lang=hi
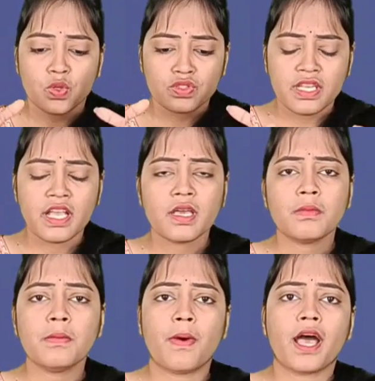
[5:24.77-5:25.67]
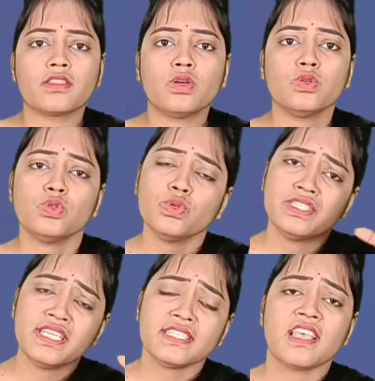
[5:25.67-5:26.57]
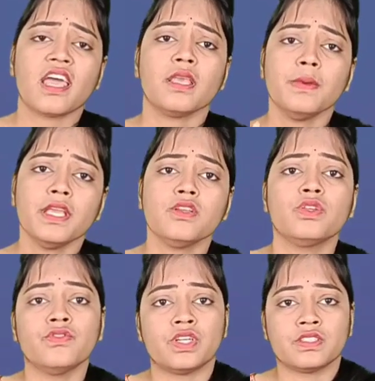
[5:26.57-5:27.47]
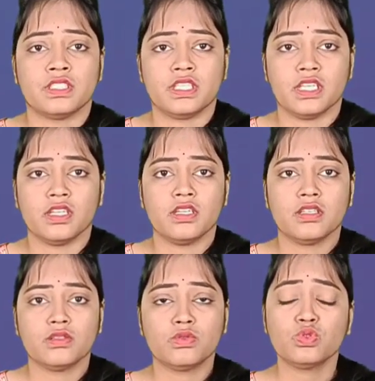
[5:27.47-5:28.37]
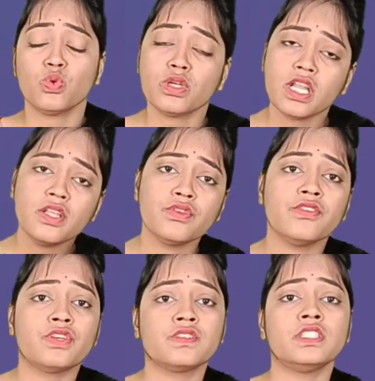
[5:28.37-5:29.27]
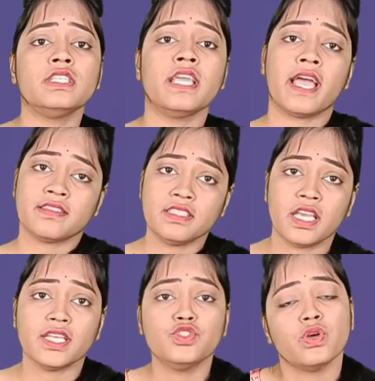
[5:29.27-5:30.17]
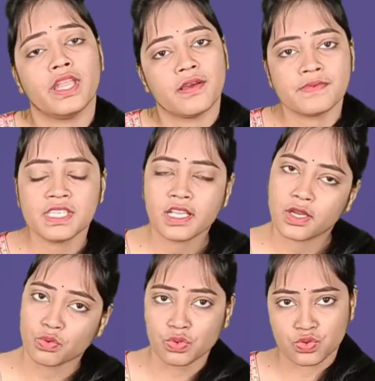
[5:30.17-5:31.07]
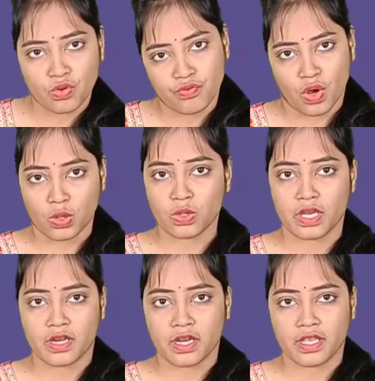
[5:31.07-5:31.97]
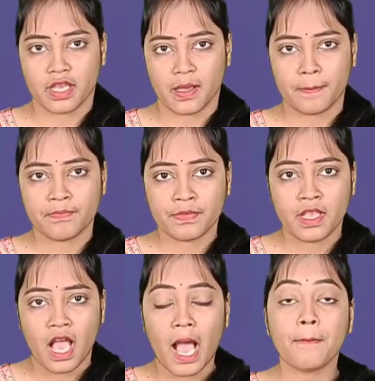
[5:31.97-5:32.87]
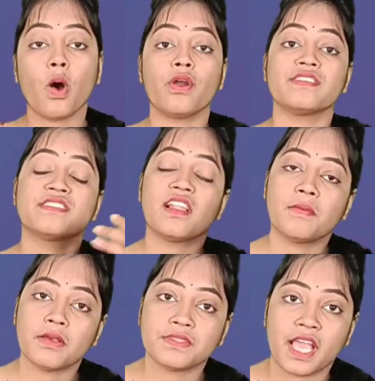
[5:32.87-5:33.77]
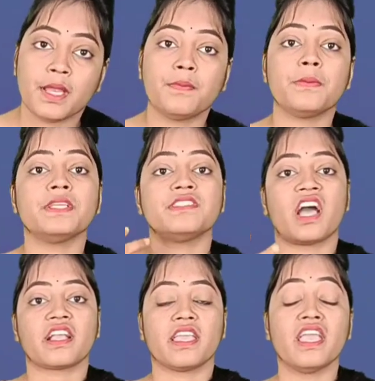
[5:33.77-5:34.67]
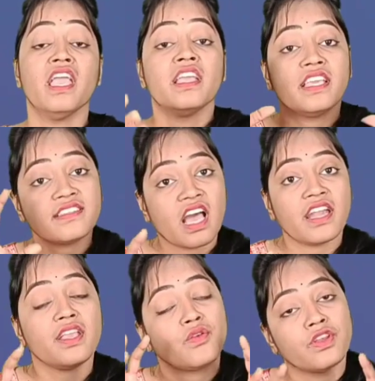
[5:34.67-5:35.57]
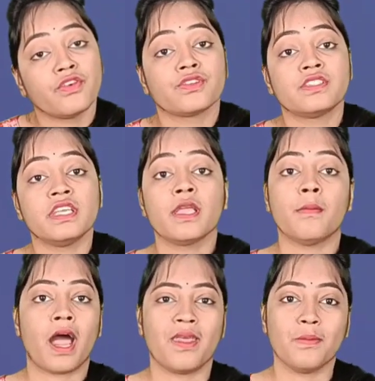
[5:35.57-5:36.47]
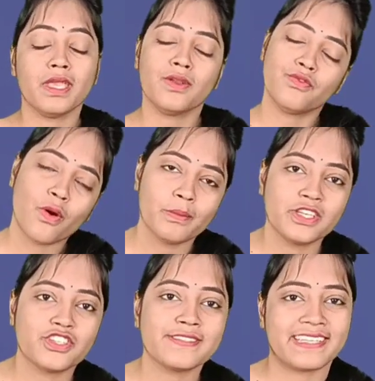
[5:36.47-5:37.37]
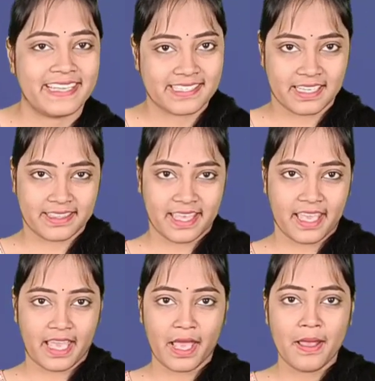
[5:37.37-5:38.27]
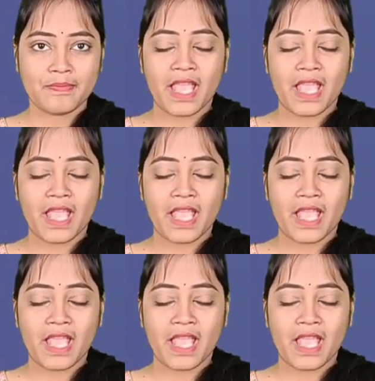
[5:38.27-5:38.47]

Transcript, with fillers: मोस्टली अगर मैं बात करूँ तो ये सारी भी यूनिवर्सिटी टोटल यूनिवर्सिटी ऐसी है जो एन के रूल्स को फॉलो कर रही है आप ओरिजिनल वेबसाइट पे भी जाके ये सारी यूनिवर्सिटी के बारे में इंफॉर्मेशन ले सकते हैं